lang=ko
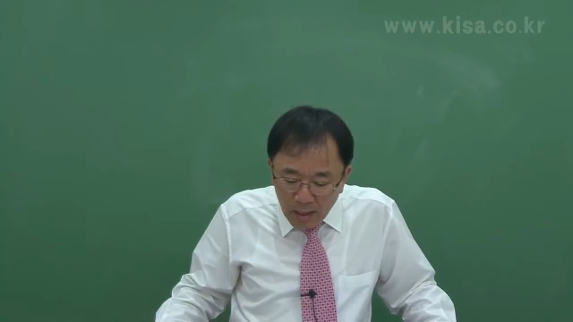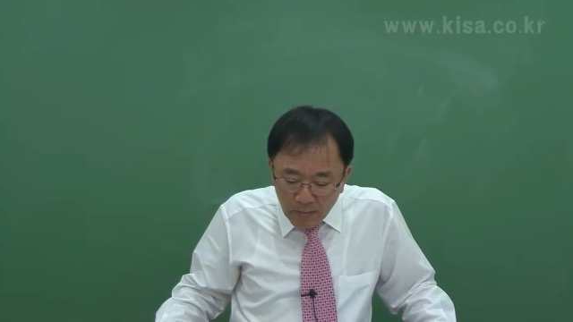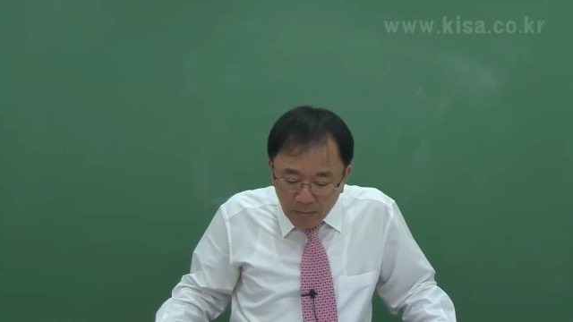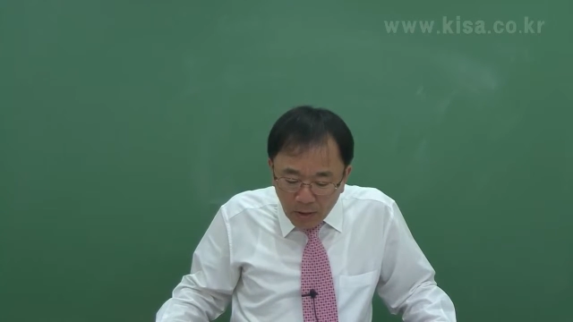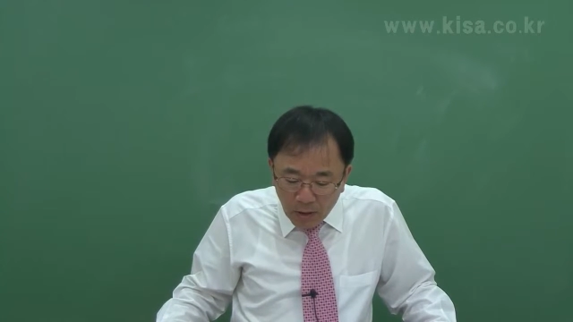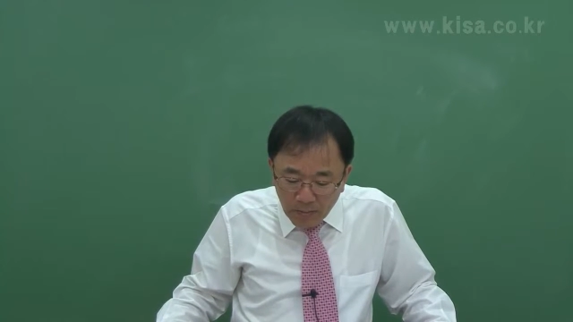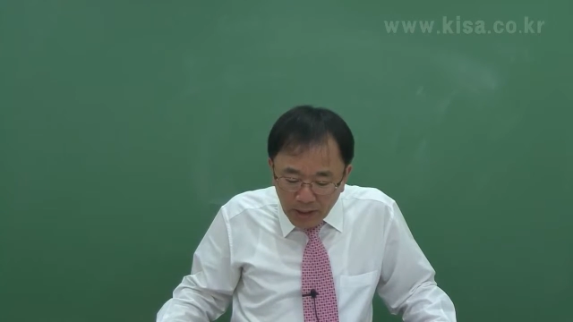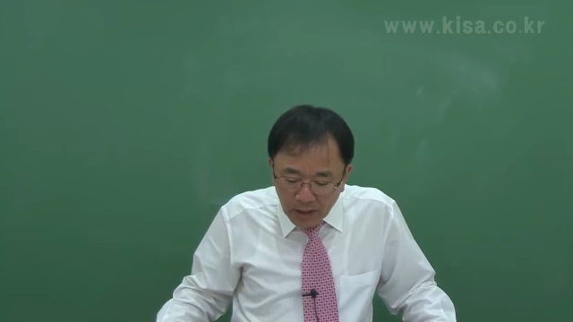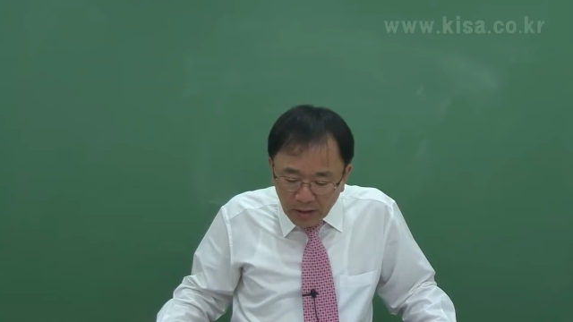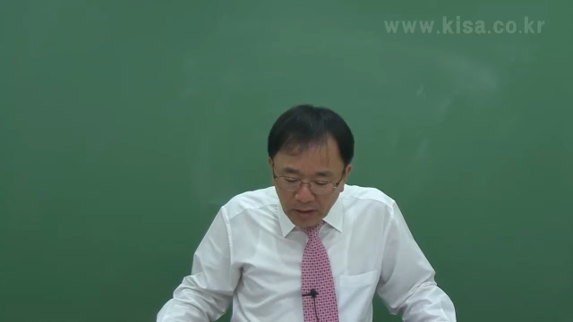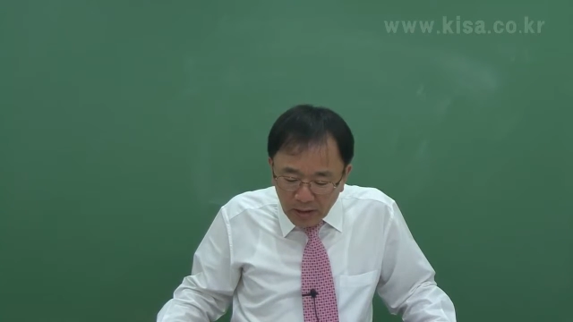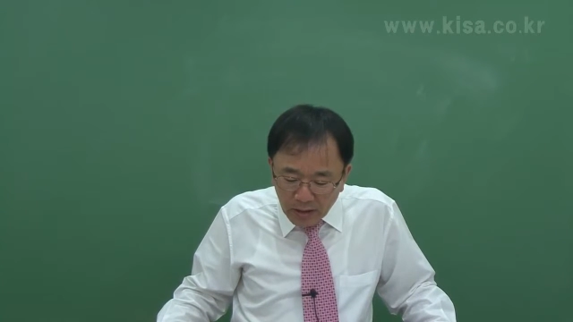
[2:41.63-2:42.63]
퍼
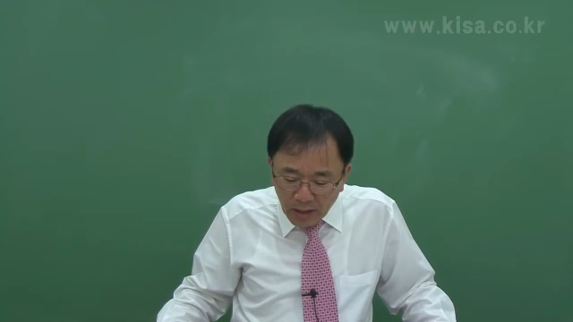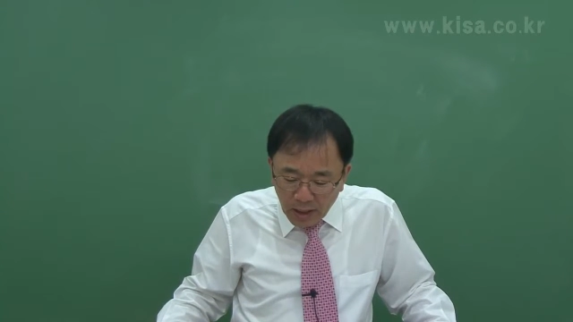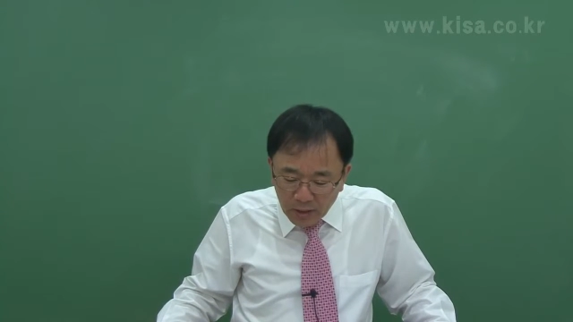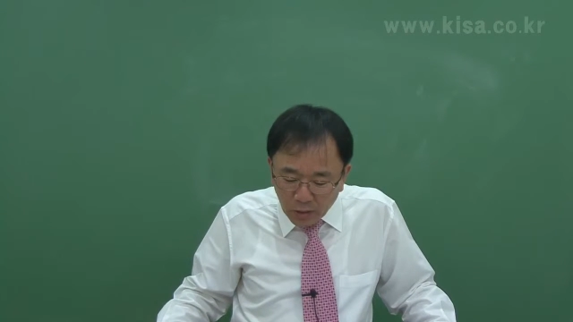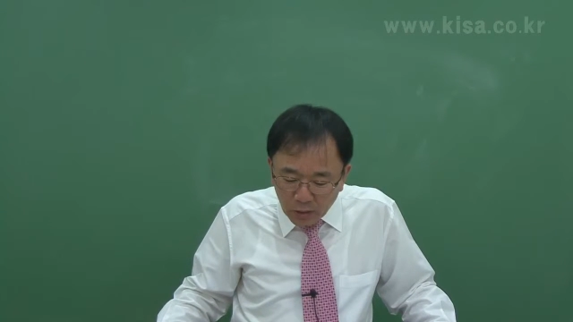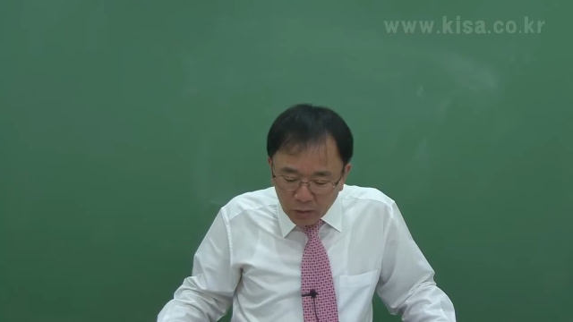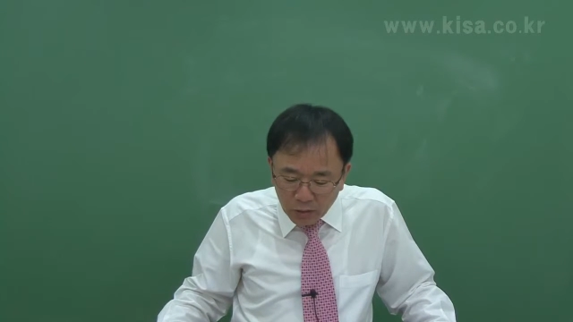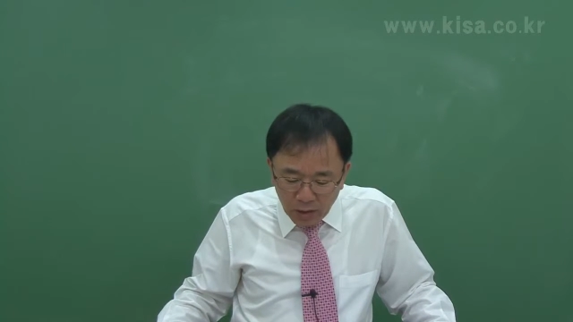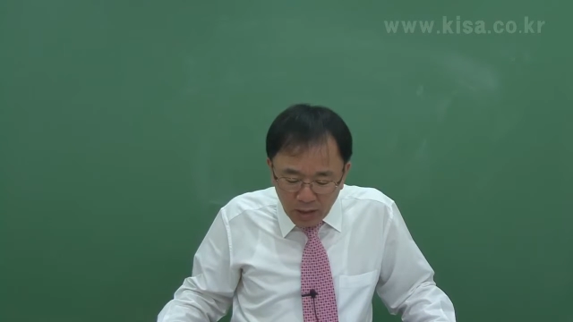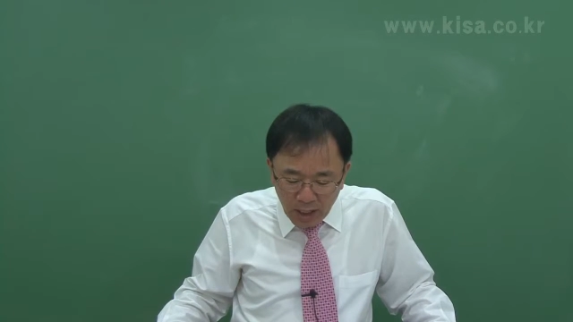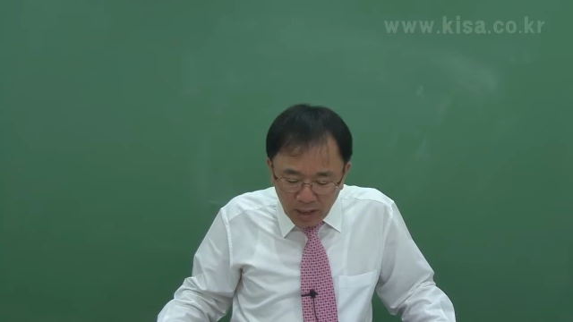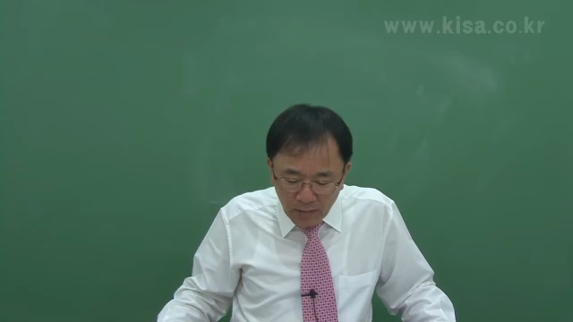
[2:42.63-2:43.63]
미니트일 때 전
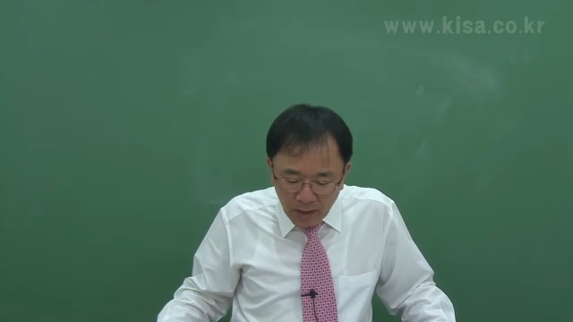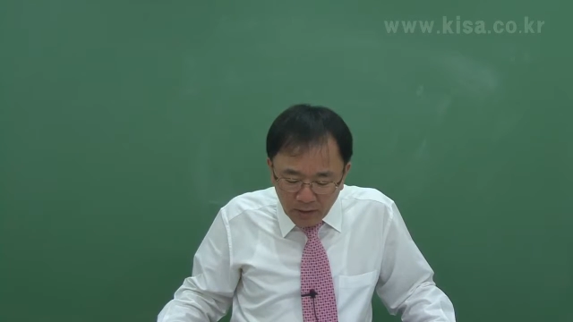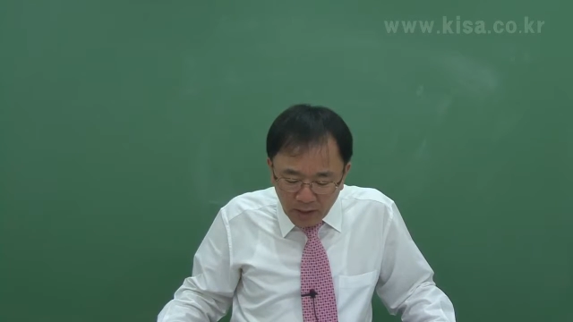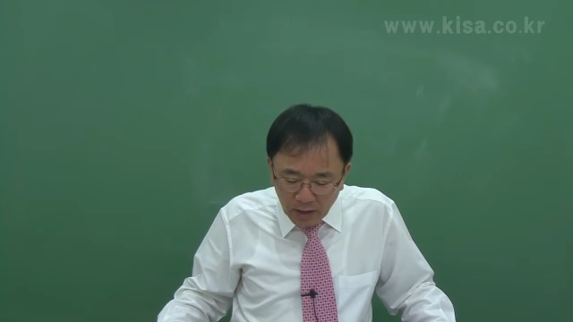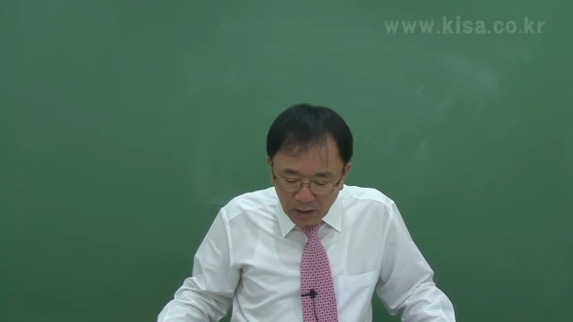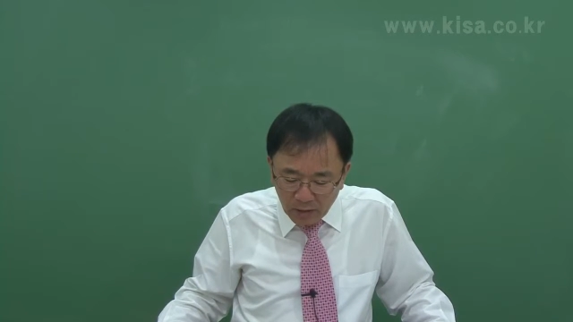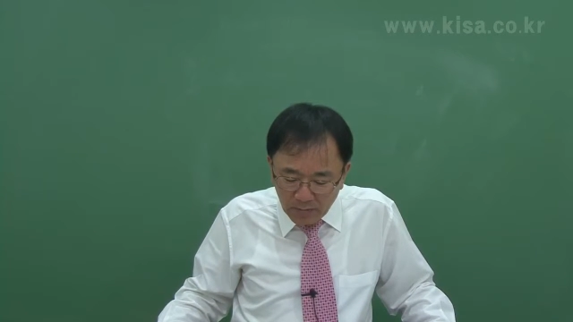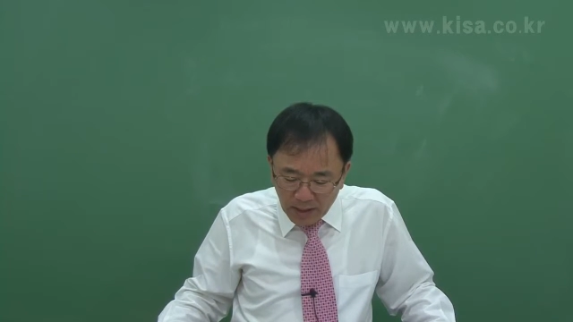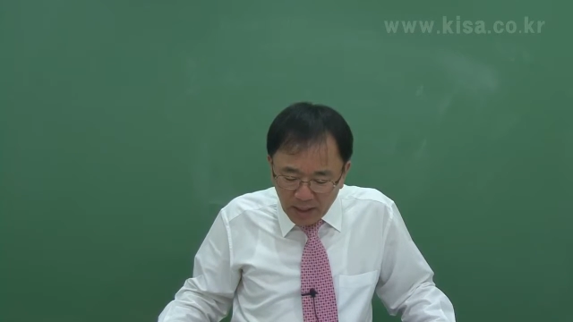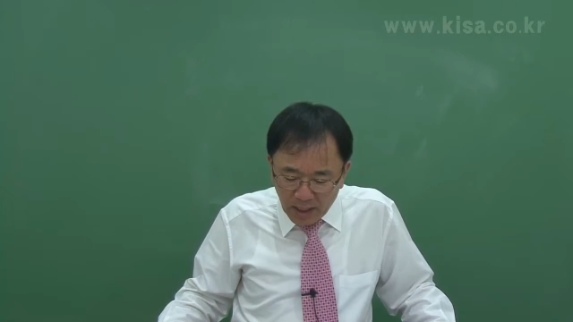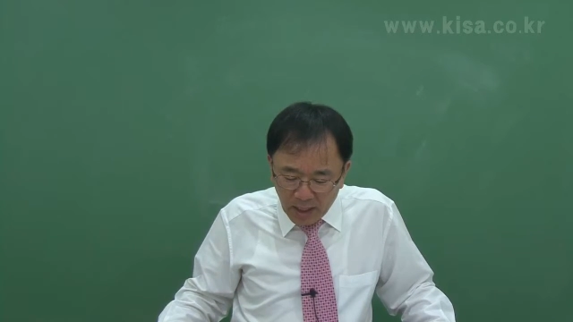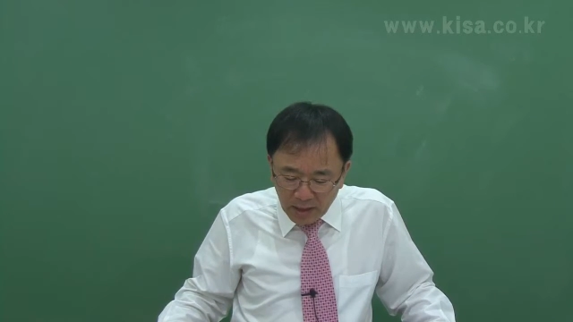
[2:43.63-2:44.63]
유출 냉매 유량은
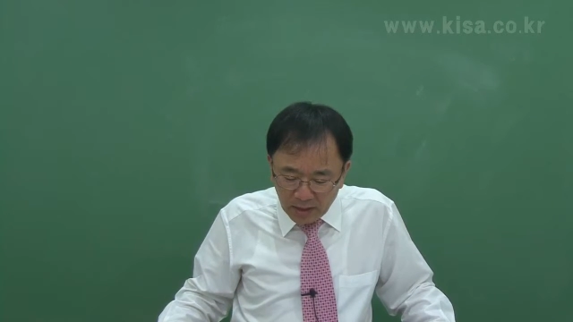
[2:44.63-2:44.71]
얼마냐?